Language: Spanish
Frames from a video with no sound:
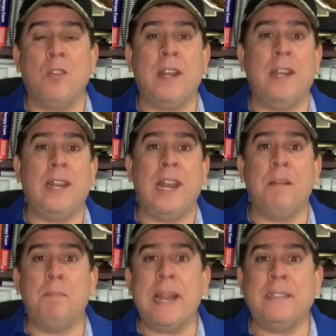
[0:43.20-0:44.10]
del
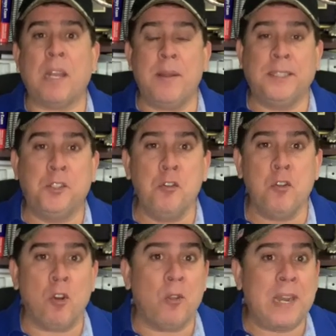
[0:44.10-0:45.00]
el
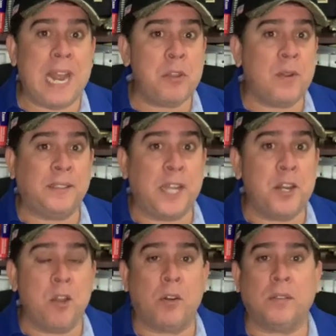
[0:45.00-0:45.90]
2021, lo del año
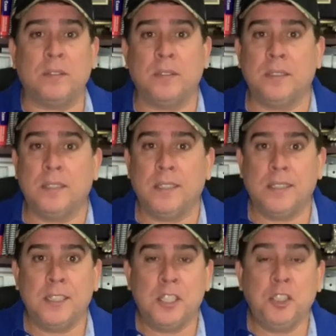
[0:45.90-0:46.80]
anterior,
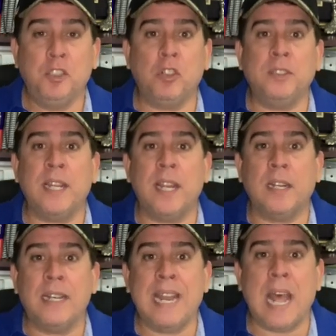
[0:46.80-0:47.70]

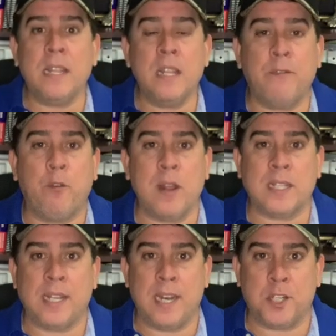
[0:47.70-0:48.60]
donde nadie fue
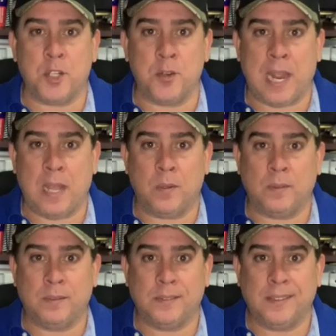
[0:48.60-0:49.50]
seleccionado.
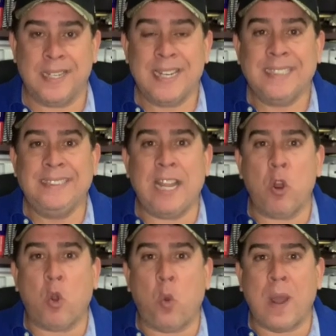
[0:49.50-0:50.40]
De
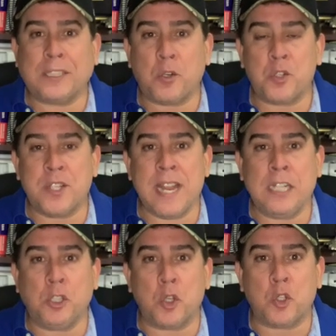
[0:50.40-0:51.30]
los
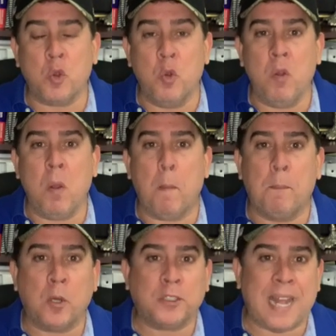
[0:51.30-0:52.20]
401
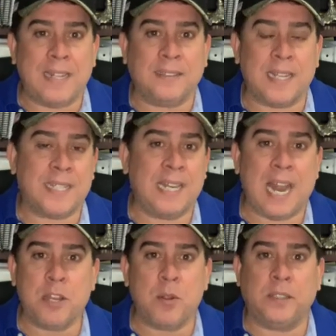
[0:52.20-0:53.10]
votantes el
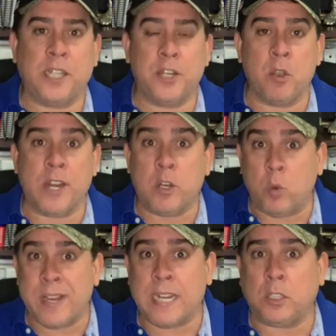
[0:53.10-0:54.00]
año anterior,
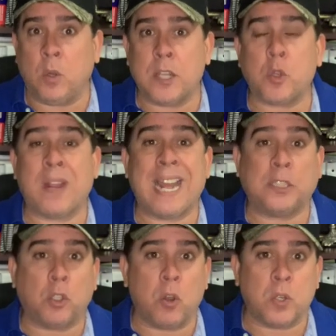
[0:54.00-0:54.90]
incluyendo esos
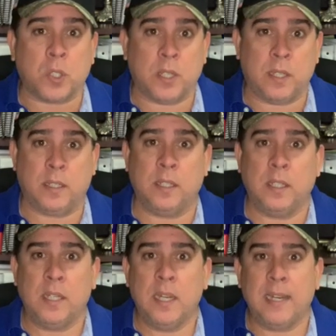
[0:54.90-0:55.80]
14
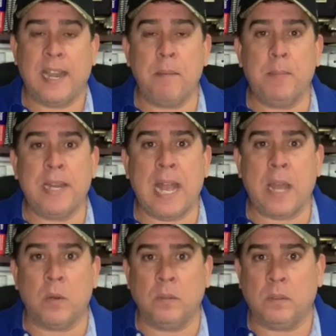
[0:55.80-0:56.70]
que
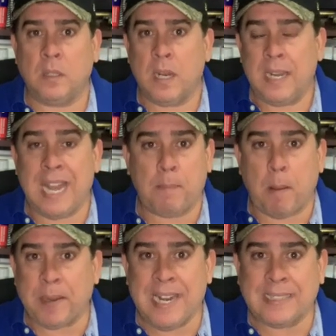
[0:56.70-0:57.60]
enviaron la
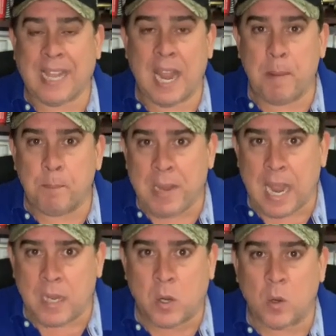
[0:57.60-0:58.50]
papeleta en
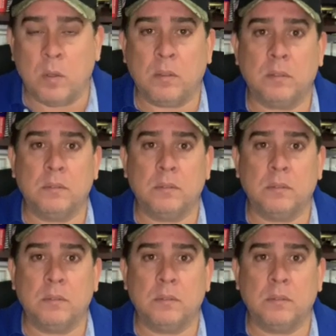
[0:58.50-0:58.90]
blanco